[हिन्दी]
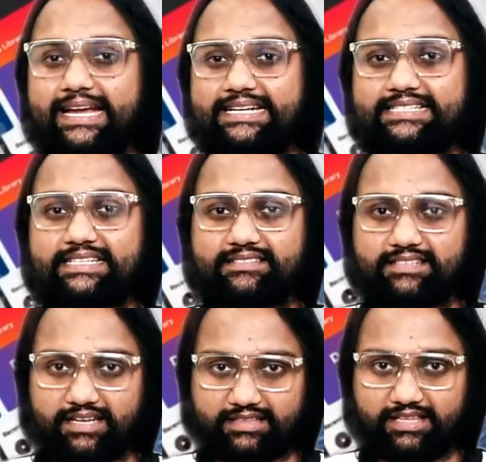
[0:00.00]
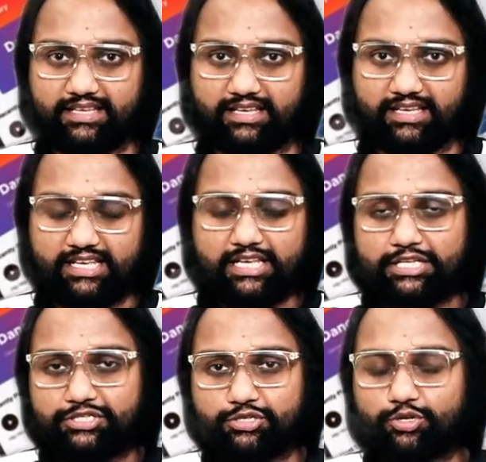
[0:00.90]
एड्स नज़र आते
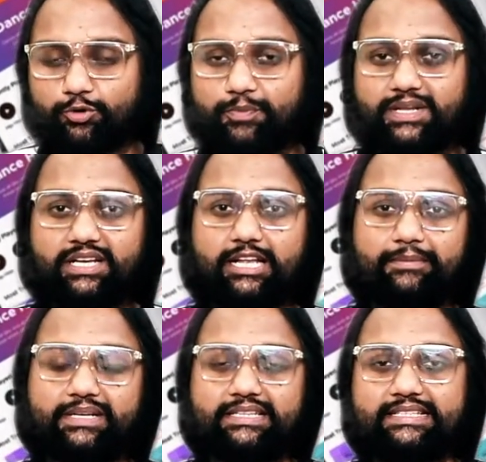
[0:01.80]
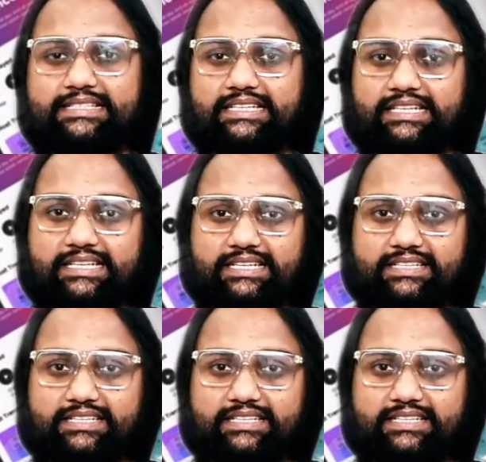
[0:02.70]
हैं जिनके ऊपर अगर आप गलती से क्लिक